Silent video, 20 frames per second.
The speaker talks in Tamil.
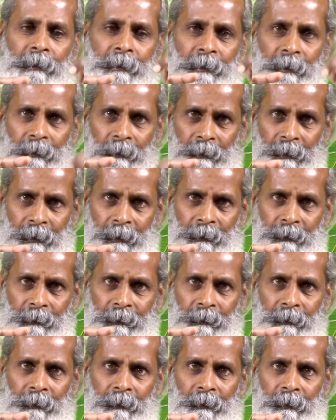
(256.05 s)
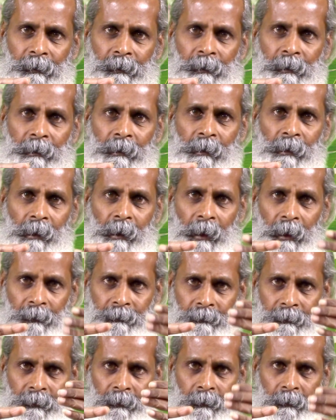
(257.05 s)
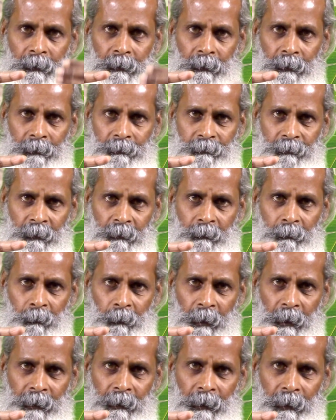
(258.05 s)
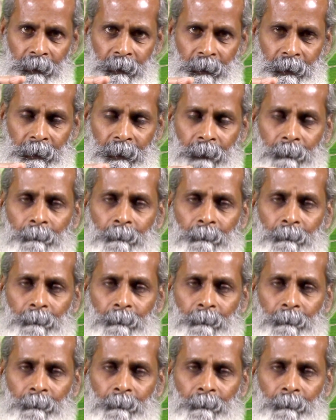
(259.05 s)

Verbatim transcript: கீழே இறங்கி அந்த இரத்த குழாய் அல்ல